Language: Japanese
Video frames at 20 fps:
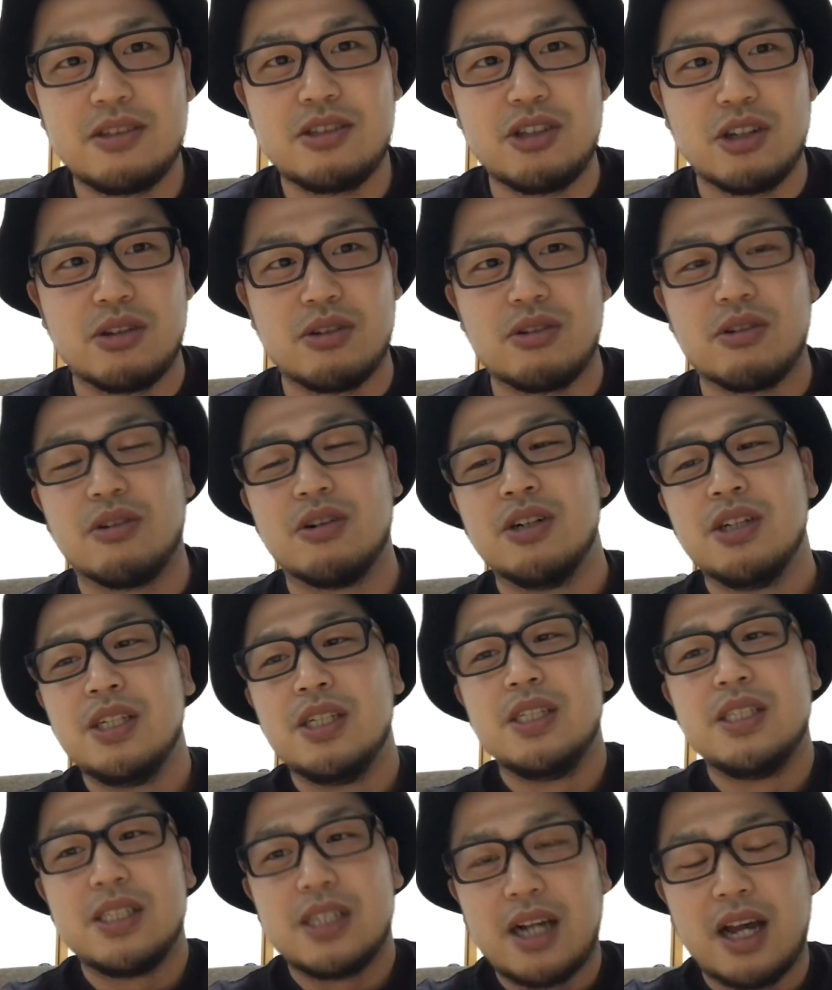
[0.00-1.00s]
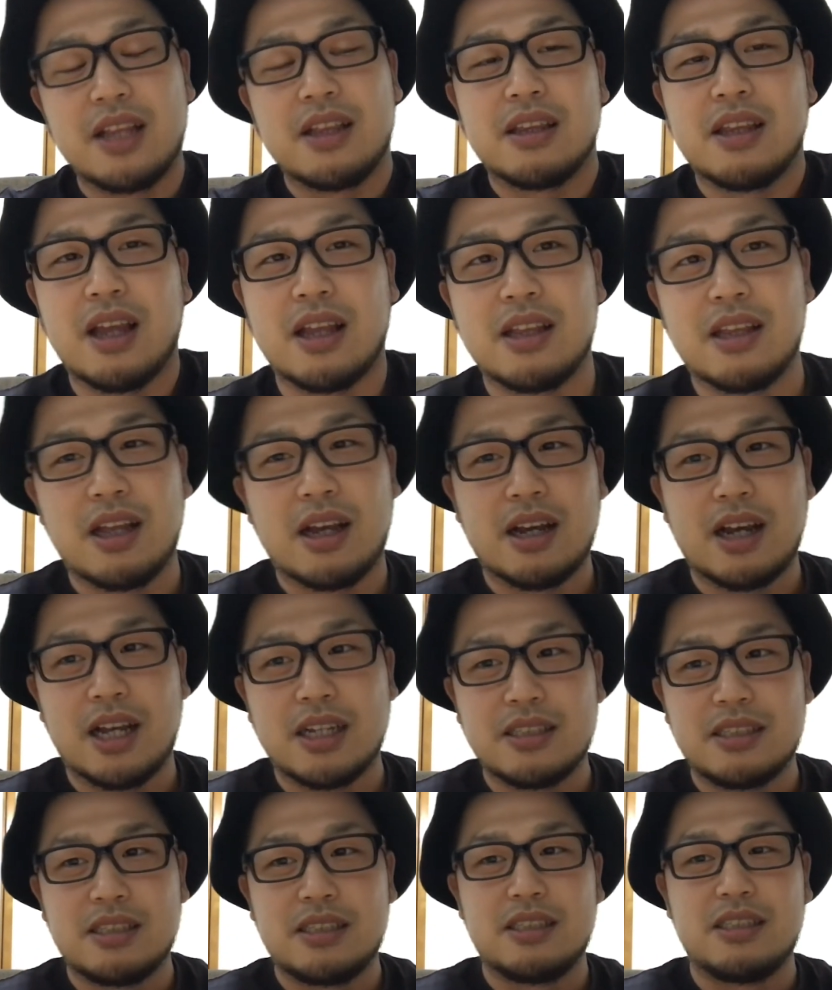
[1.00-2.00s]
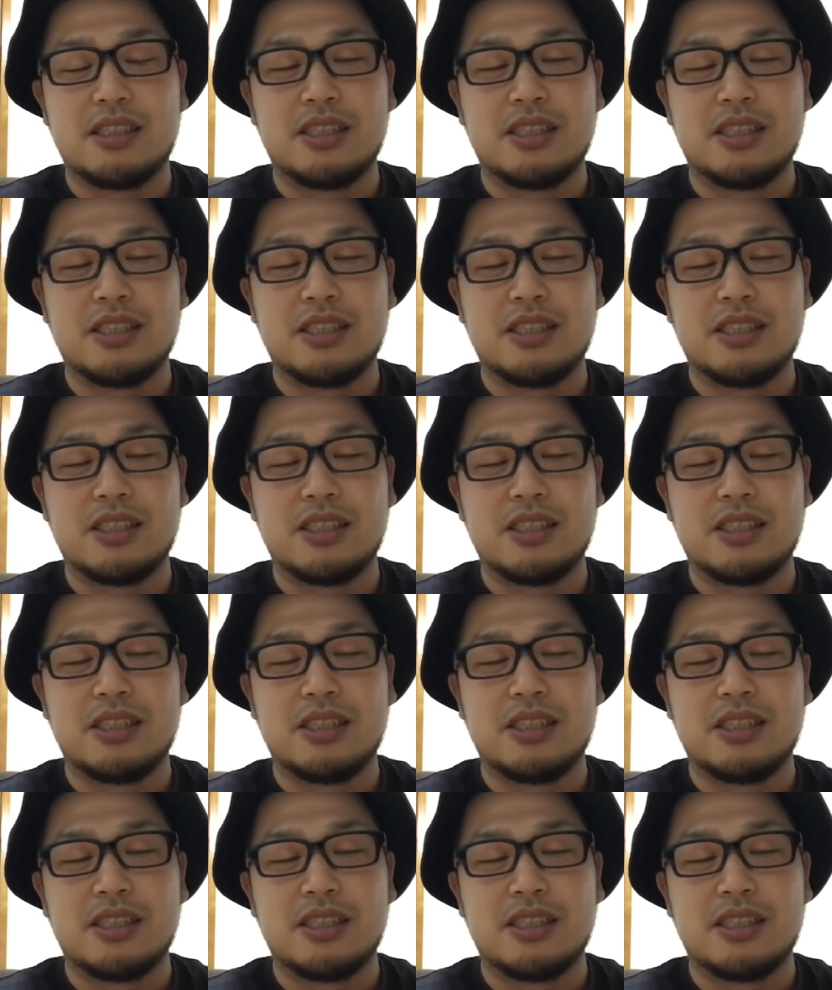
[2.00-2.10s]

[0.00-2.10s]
ちょっと簡単な感